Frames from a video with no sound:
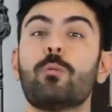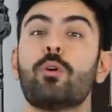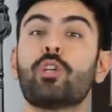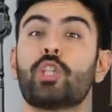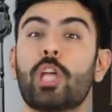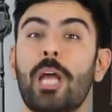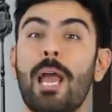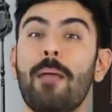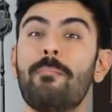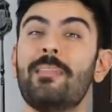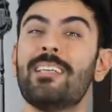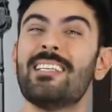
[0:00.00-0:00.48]
on mange
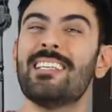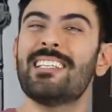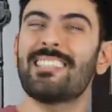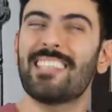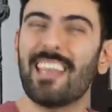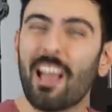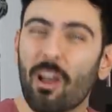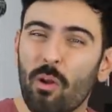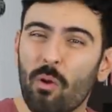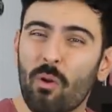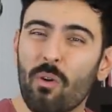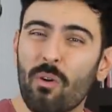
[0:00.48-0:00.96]
quand même des
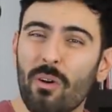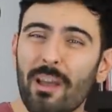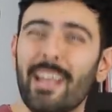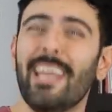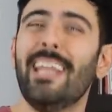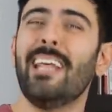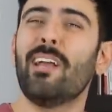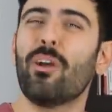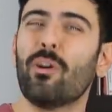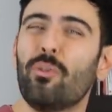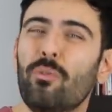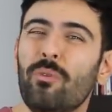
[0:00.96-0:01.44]
escargots
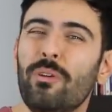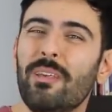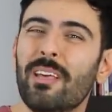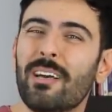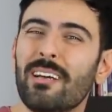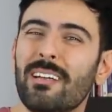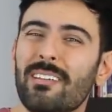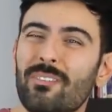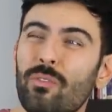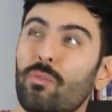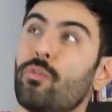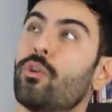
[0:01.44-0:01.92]
et des grenouilles.
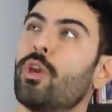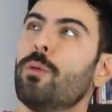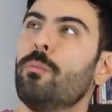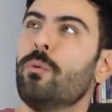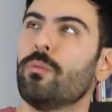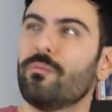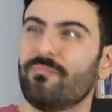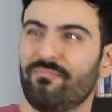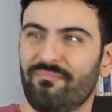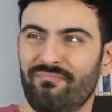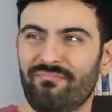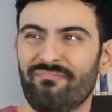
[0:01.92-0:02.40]
Hein. Donc euh,
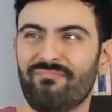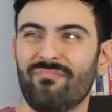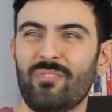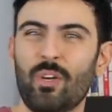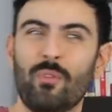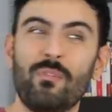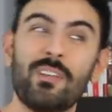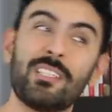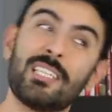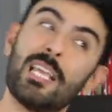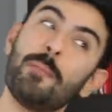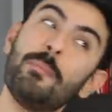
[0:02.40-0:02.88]
bon,
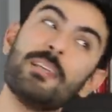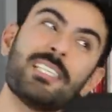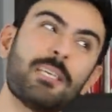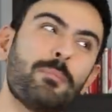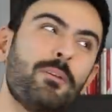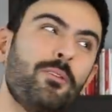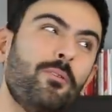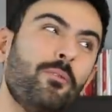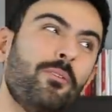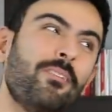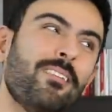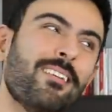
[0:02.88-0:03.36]
on va se calmer 5
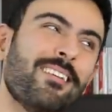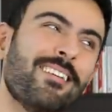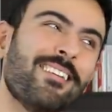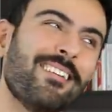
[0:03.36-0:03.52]
minutes.